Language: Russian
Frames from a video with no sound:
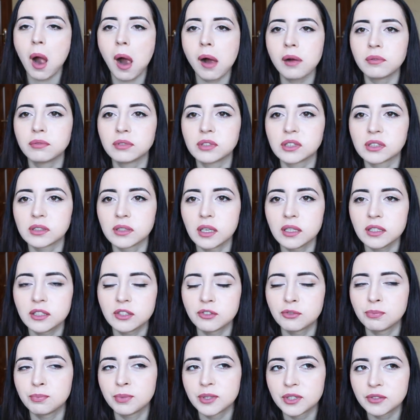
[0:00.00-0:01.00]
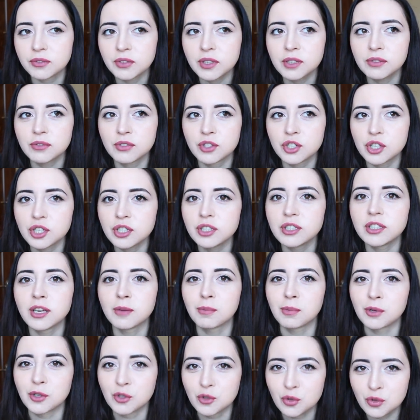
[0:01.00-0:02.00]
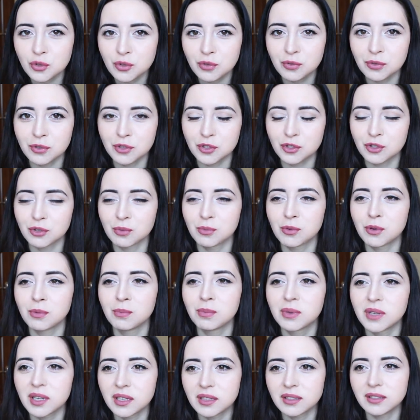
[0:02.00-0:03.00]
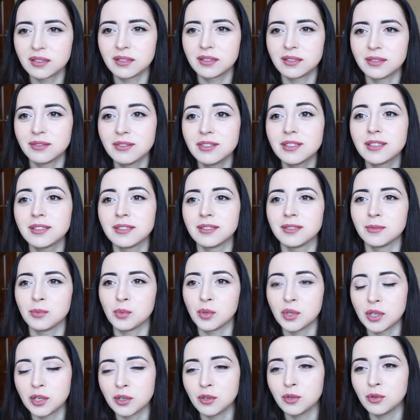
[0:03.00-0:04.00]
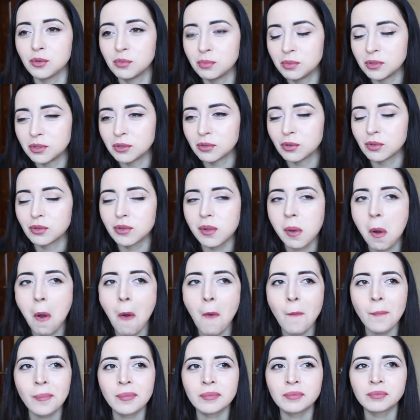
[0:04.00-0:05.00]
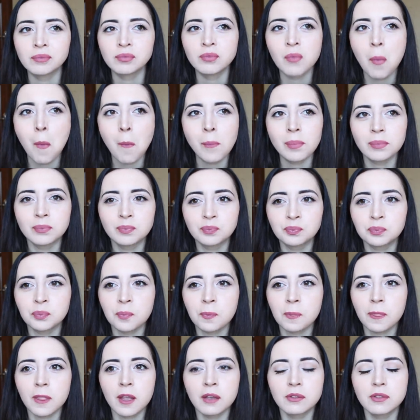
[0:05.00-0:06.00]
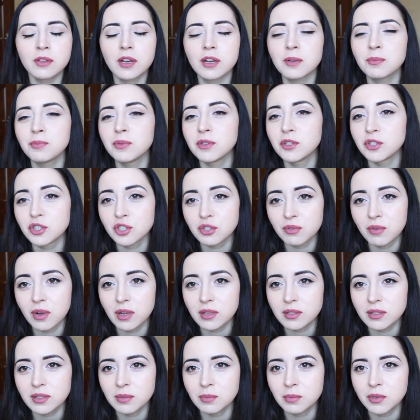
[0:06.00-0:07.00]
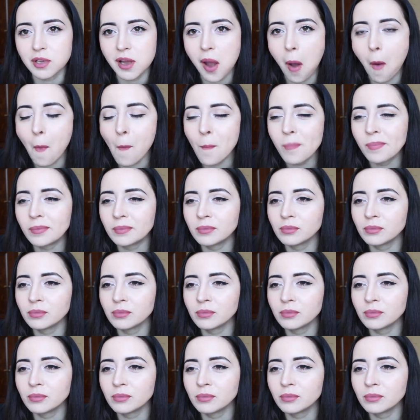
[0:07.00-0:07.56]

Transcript: Вы знаете, впервые в жизни я почувствовала, что мой брат действительно меня любит. Он так переживал за меня.